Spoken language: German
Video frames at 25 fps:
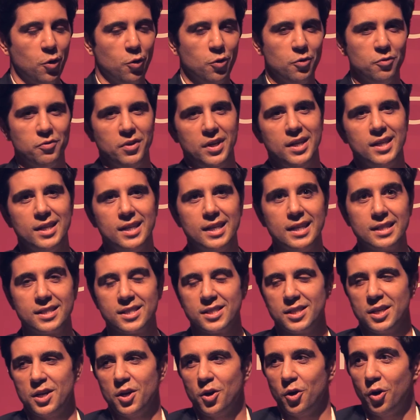Und wenn ich
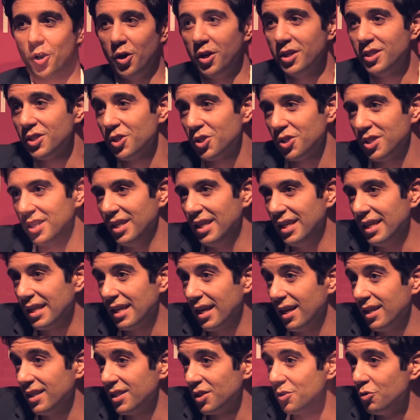jetzt heute
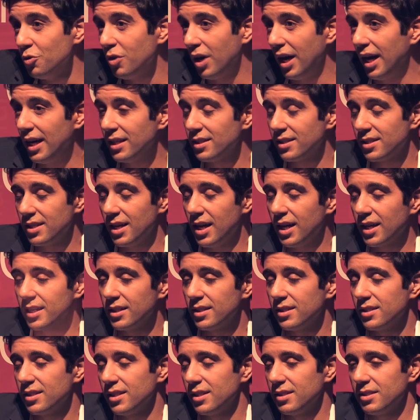stehe, kann ich nur eins
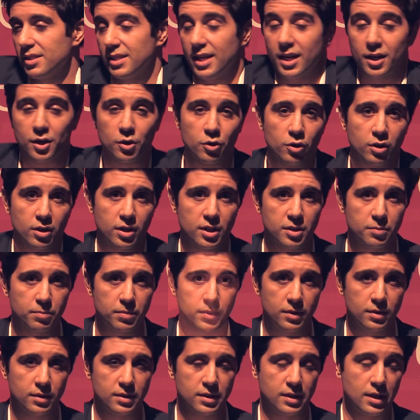sagen, dass ich sehr
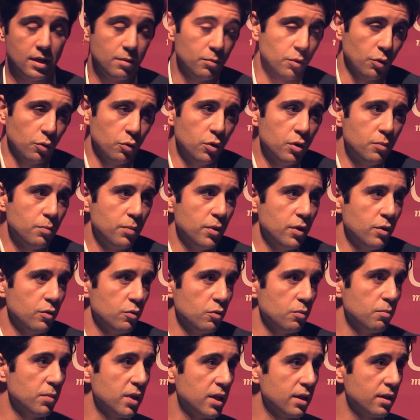glücklich bin, sehr berührt
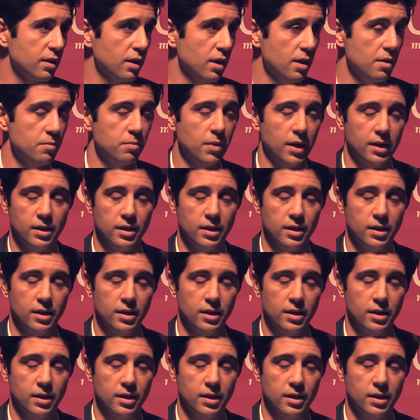bin und mich äh,